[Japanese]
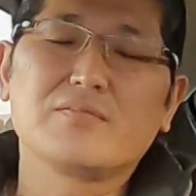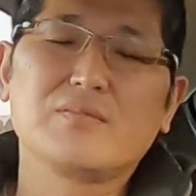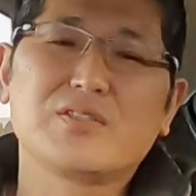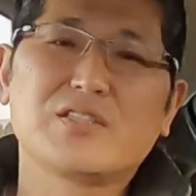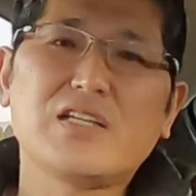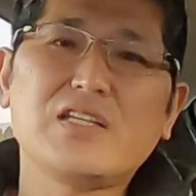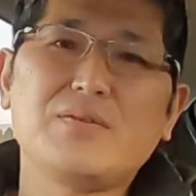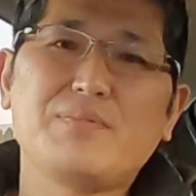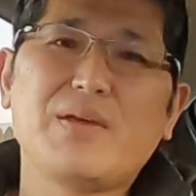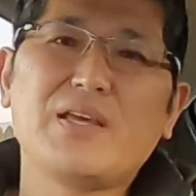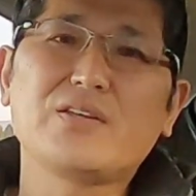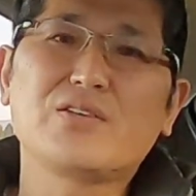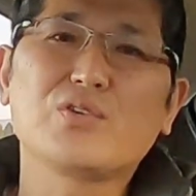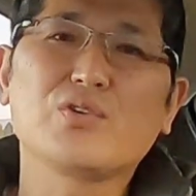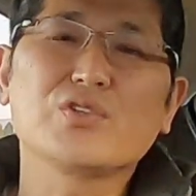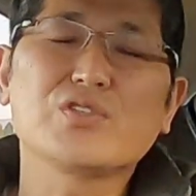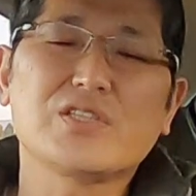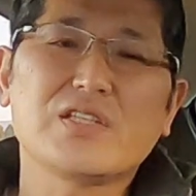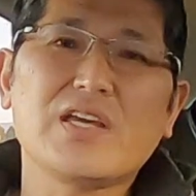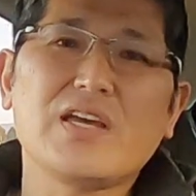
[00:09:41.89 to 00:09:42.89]
ぜひ勉
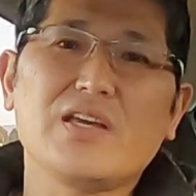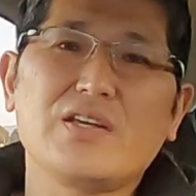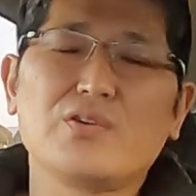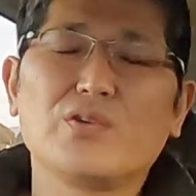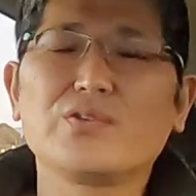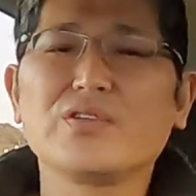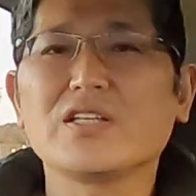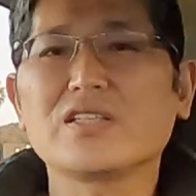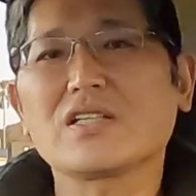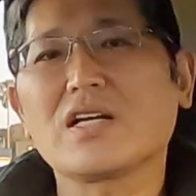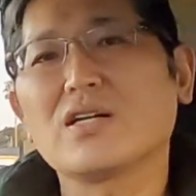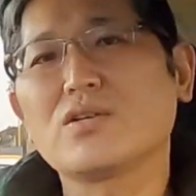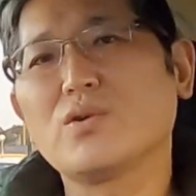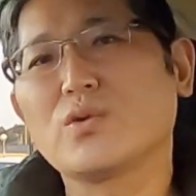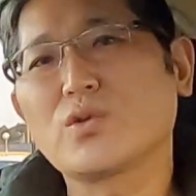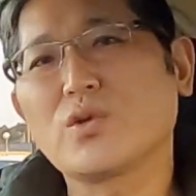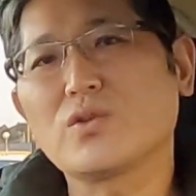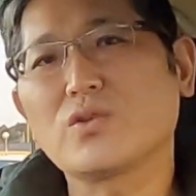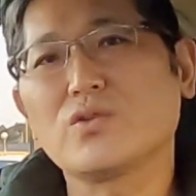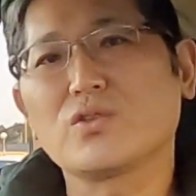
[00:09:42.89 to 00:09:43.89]
強していろんな資格
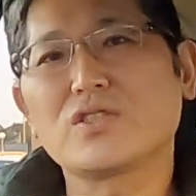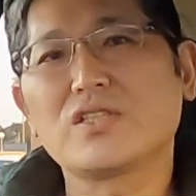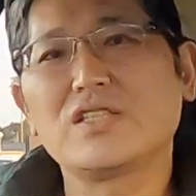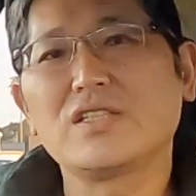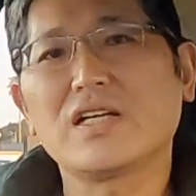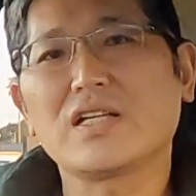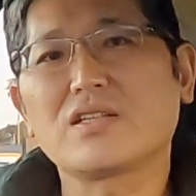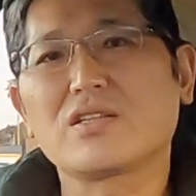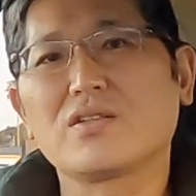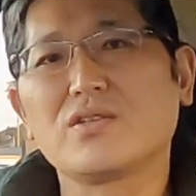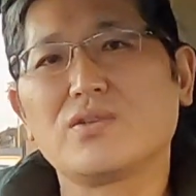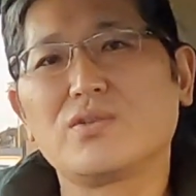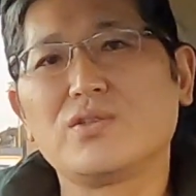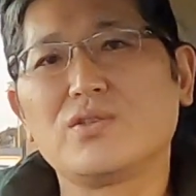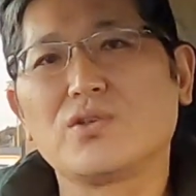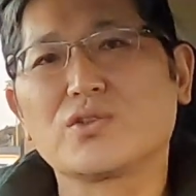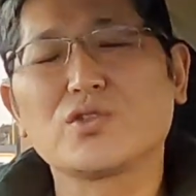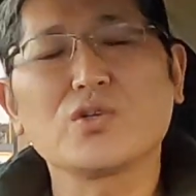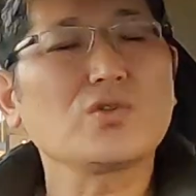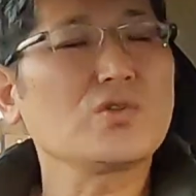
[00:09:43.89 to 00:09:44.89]
を取ってほしいなっていうふう
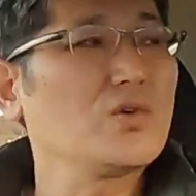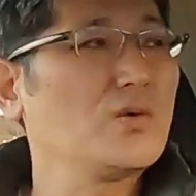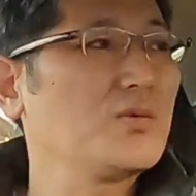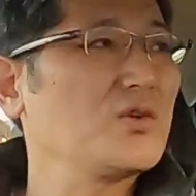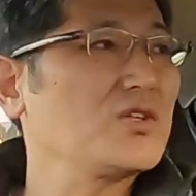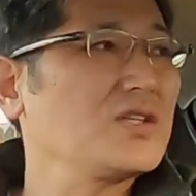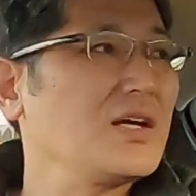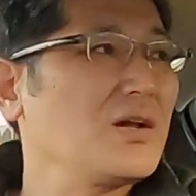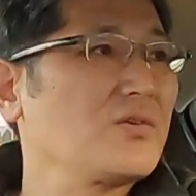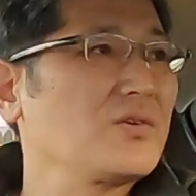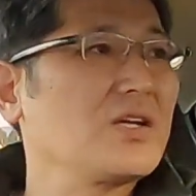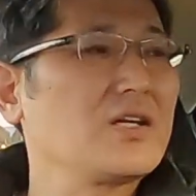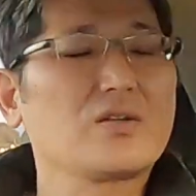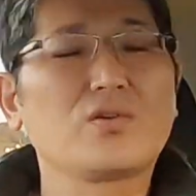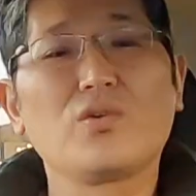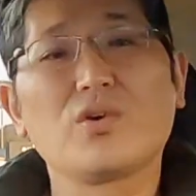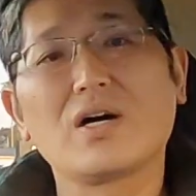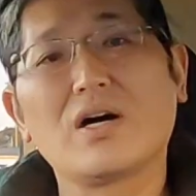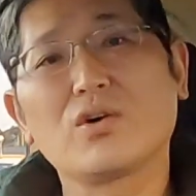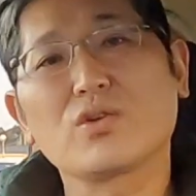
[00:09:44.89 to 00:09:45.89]
にちょっと思ったので
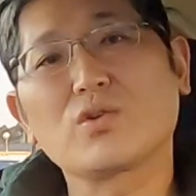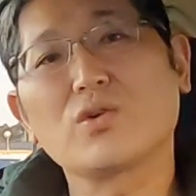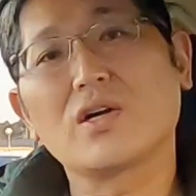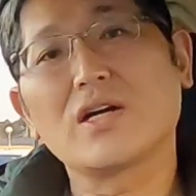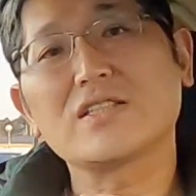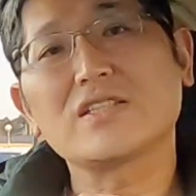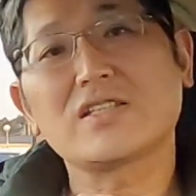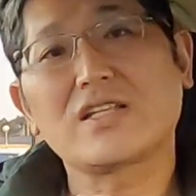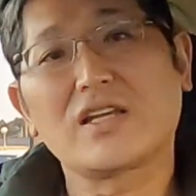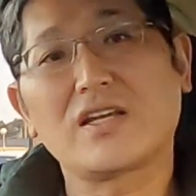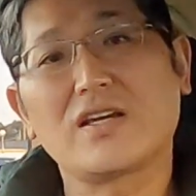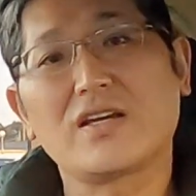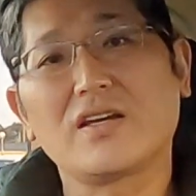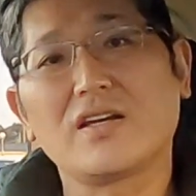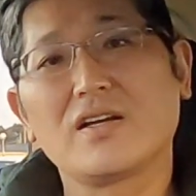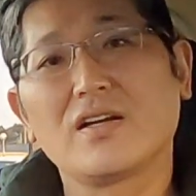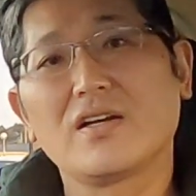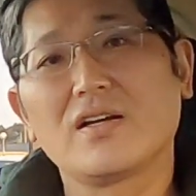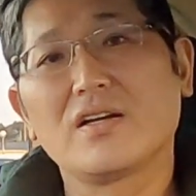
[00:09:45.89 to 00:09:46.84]
動画を撮らせて、